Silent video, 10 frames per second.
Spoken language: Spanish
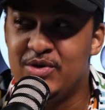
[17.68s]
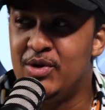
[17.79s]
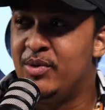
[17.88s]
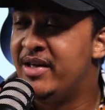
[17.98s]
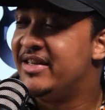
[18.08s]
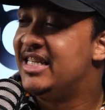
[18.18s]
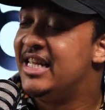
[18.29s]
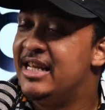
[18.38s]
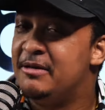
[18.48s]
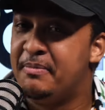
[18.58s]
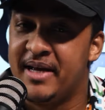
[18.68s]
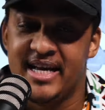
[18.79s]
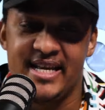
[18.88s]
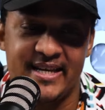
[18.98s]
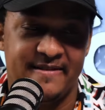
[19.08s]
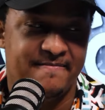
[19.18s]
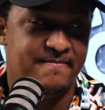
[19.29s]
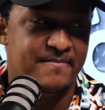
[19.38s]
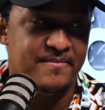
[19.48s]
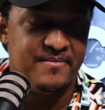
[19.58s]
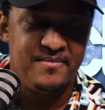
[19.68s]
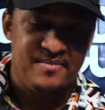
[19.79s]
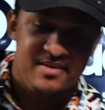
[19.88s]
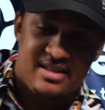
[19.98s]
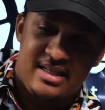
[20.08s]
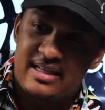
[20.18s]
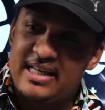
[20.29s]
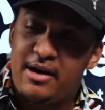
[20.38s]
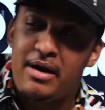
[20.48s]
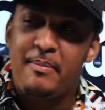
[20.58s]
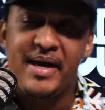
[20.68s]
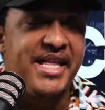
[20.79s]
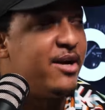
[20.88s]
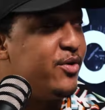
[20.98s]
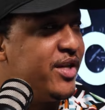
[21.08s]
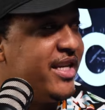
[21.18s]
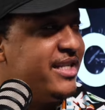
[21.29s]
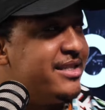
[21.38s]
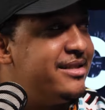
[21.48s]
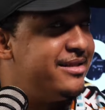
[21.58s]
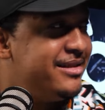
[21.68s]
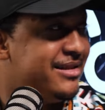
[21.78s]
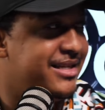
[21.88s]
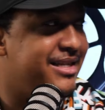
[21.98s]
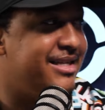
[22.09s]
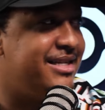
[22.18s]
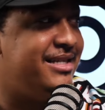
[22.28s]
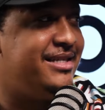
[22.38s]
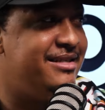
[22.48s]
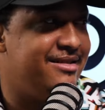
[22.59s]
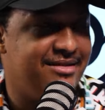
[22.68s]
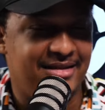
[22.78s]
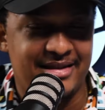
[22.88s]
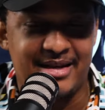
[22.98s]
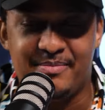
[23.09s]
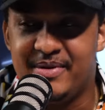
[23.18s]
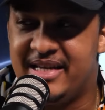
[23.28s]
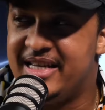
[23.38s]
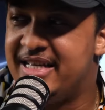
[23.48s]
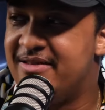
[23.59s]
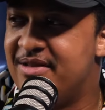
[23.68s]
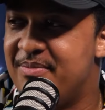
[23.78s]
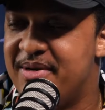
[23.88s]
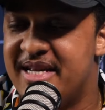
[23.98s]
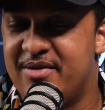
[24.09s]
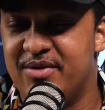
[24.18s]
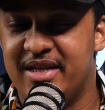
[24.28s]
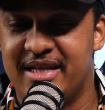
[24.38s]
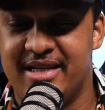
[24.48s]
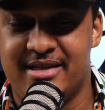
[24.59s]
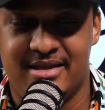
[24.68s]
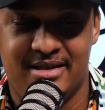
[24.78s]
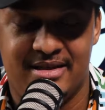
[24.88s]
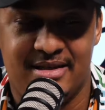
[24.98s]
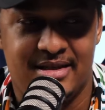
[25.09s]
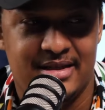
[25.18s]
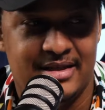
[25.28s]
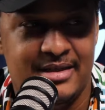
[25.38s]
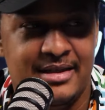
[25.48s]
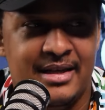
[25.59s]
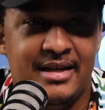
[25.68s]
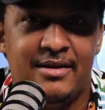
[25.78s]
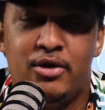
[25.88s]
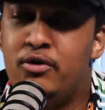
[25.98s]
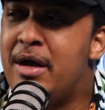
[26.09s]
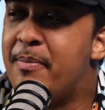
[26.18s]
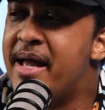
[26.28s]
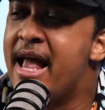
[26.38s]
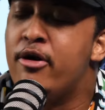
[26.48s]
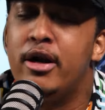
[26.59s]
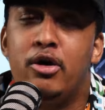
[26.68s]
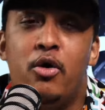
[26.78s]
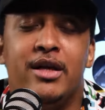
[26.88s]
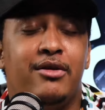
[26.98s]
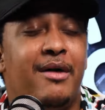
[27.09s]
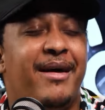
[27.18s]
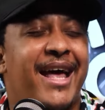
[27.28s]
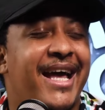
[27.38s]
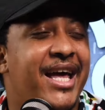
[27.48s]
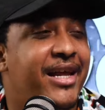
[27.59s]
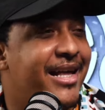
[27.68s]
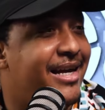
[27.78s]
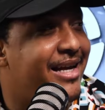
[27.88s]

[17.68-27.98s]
cuando voy a decir Denis Peña. Uy. ¿Será una peña con Denis. Sí. Sí. Mm. Una peña, una peña con Denis. Será interesante. No una peña, yo le cojo hasta una balaguer que ella